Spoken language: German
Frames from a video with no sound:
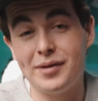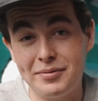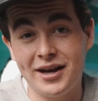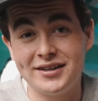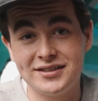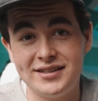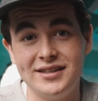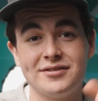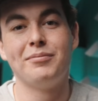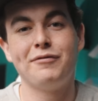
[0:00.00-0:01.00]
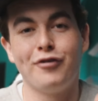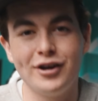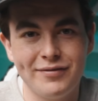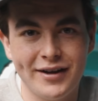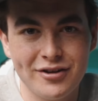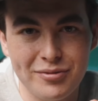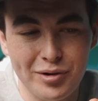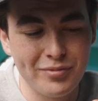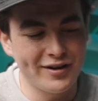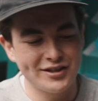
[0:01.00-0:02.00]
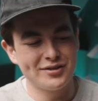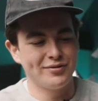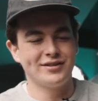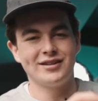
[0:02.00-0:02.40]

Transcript: mehr Behind the Scenes. Und bevor ich weiter drum quatsche, würde ich